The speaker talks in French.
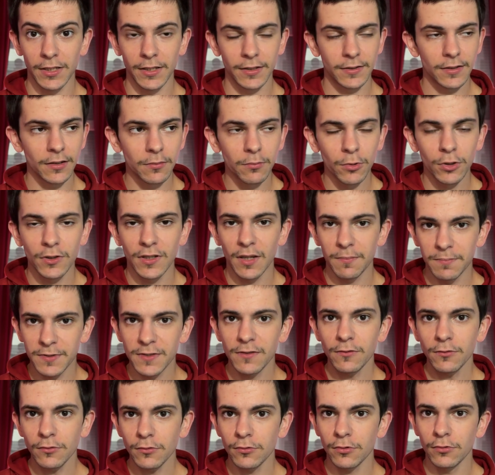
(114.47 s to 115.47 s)
il y a tellement
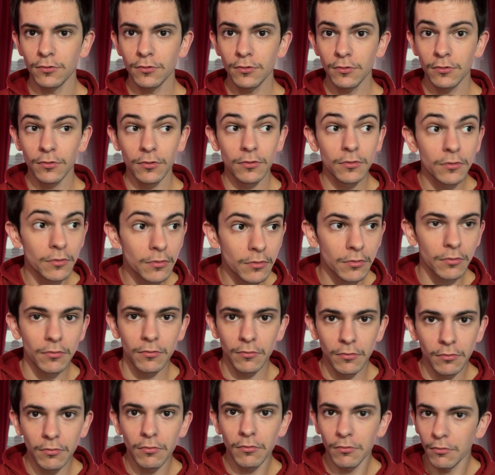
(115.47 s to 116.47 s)
d'absents que
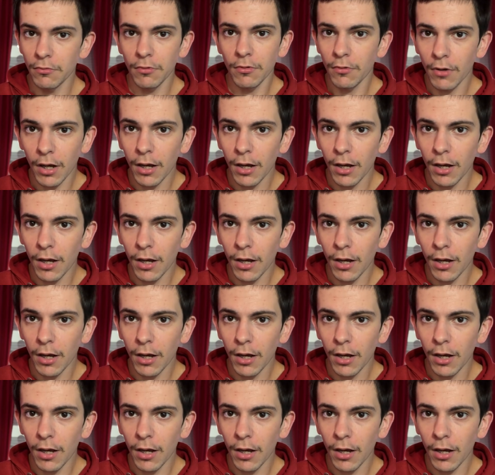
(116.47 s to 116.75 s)
euh,